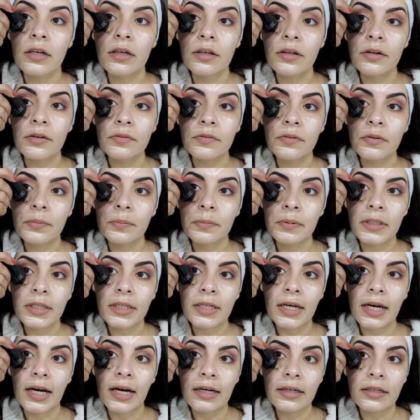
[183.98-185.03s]
Eu vou
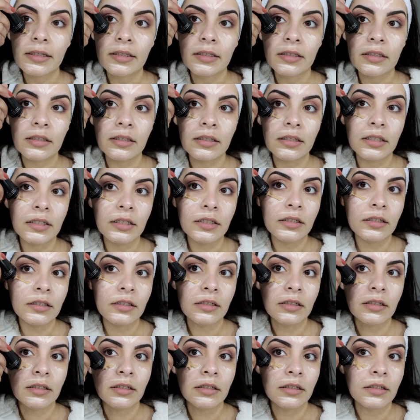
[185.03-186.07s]
pingar aqui
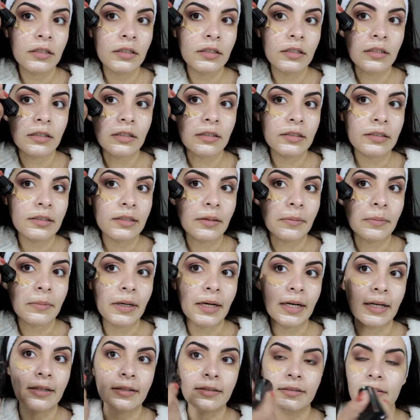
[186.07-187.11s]
essa
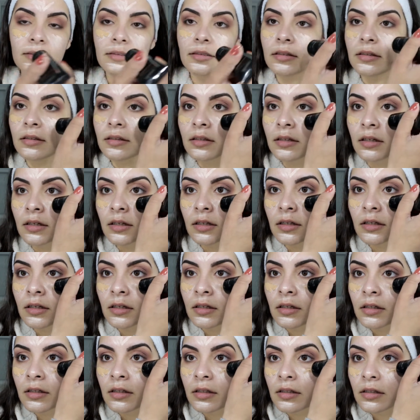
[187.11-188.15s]
base.
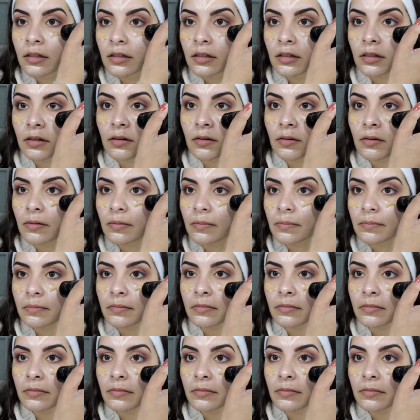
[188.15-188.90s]
Ó.